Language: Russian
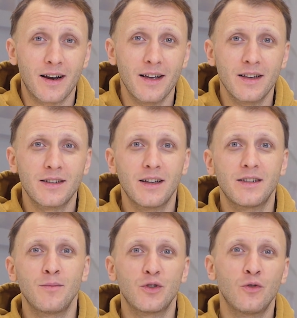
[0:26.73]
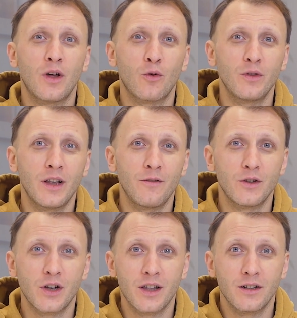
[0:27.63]
организацией международное
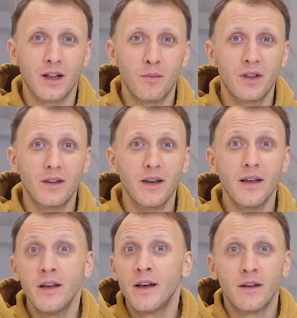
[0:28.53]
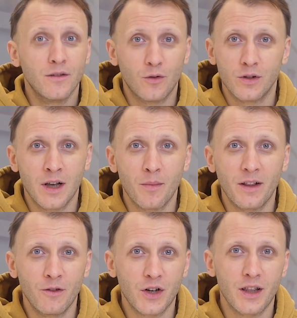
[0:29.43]
движение ЛГБТ, то
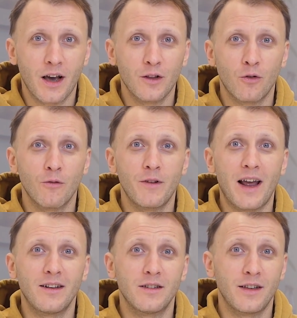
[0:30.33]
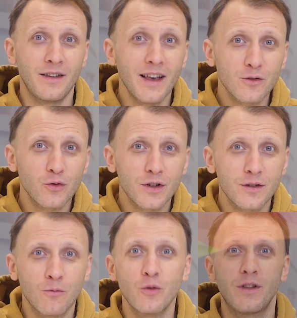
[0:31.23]
самое движение которого в реальности не
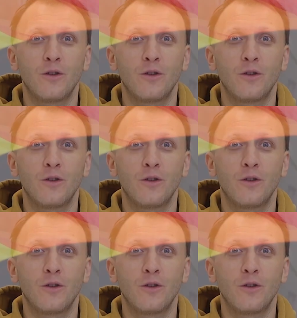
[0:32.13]
существует,